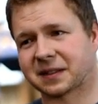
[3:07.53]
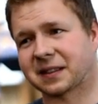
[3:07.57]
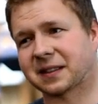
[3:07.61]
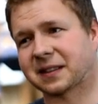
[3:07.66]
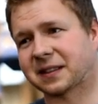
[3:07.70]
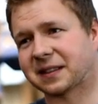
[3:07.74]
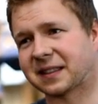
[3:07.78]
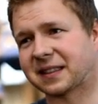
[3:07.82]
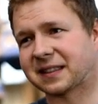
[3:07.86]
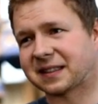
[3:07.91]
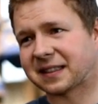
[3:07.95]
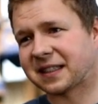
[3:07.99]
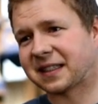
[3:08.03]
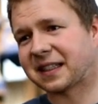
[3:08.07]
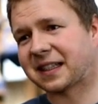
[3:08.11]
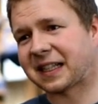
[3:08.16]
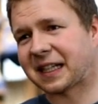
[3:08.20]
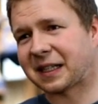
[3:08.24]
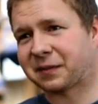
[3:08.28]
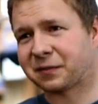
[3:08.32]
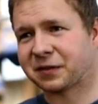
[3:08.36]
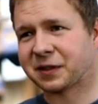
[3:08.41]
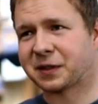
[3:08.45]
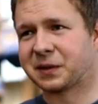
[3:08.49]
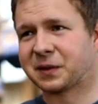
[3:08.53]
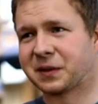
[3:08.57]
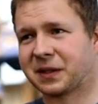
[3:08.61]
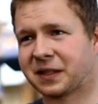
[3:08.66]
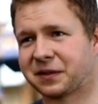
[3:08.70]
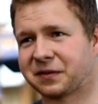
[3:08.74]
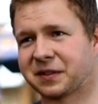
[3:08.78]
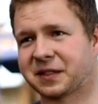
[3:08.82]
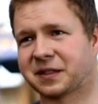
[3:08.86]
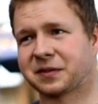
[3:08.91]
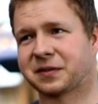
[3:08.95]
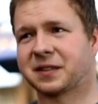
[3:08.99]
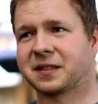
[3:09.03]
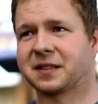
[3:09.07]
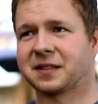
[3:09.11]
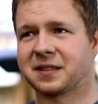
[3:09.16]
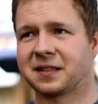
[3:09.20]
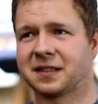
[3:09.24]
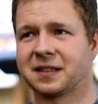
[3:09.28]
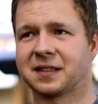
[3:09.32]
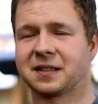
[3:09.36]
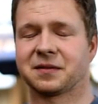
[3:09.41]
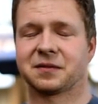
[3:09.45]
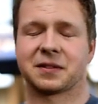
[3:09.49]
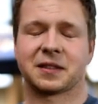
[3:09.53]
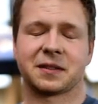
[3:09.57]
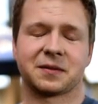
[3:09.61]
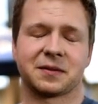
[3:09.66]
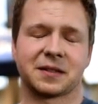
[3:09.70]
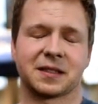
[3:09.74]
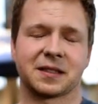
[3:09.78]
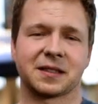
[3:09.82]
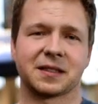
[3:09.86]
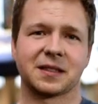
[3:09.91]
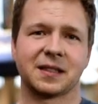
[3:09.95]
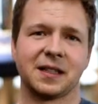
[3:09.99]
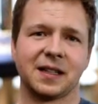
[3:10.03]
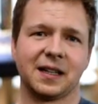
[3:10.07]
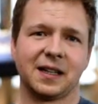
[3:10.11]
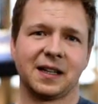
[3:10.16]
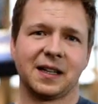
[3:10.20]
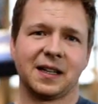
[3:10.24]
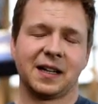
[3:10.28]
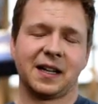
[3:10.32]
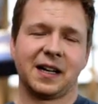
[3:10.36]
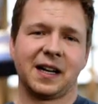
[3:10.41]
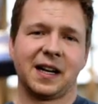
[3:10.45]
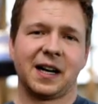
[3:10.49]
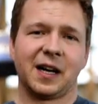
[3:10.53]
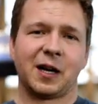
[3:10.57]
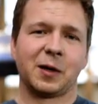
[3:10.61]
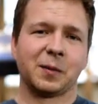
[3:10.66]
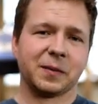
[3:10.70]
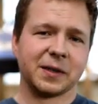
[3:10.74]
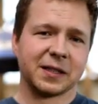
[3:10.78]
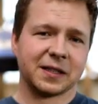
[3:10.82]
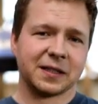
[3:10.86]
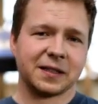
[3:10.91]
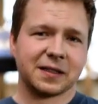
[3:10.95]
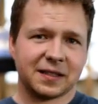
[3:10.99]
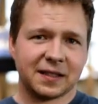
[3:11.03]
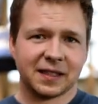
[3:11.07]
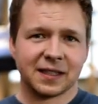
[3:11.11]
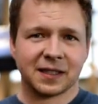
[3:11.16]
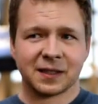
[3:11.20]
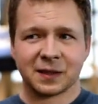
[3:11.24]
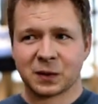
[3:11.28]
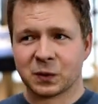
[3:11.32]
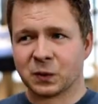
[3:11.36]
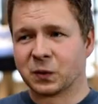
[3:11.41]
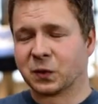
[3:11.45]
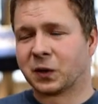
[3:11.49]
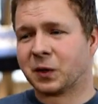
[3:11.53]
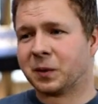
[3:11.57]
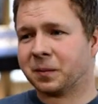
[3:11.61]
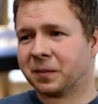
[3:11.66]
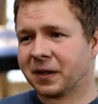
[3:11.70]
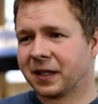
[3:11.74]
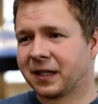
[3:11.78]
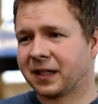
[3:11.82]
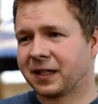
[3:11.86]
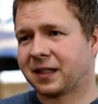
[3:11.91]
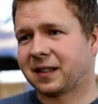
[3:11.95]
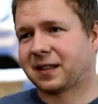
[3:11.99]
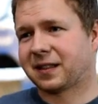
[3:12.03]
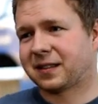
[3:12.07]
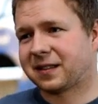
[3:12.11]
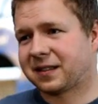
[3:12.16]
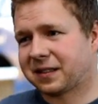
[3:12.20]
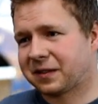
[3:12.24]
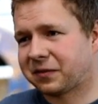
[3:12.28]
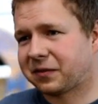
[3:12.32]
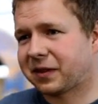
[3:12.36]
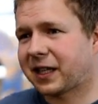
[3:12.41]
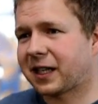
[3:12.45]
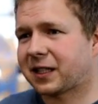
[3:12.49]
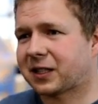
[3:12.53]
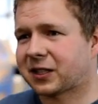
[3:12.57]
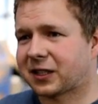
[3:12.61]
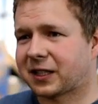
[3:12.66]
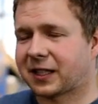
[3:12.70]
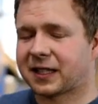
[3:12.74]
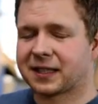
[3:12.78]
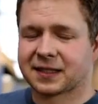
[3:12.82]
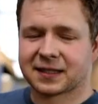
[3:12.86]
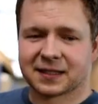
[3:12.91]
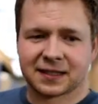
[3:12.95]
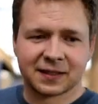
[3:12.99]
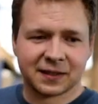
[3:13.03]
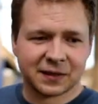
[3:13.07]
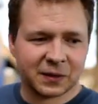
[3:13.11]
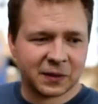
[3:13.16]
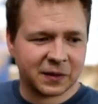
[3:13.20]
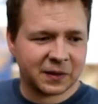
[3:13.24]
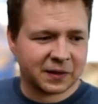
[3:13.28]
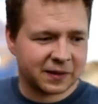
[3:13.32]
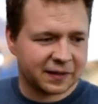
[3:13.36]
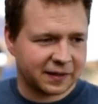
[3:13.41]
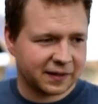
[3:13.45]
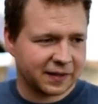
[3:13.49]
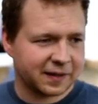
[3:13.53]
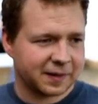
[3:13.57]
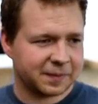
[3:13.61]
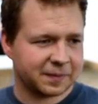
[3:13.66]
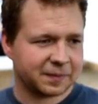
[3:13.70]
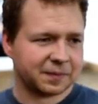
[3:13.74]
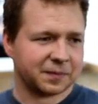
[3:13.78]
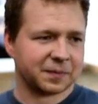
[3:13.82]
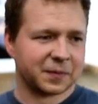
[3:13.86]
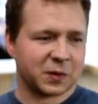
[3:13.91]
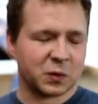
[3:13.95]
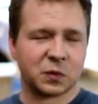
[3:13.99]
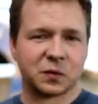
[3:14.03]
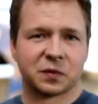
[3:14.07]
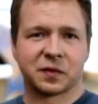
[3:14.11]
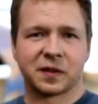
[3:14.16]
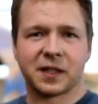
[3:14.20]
Denn letztendlich haben wir nur etwas von den Tieren, wenn wir auch mit den Tieren gut umgehen, sie wertschätzen und ähm, gut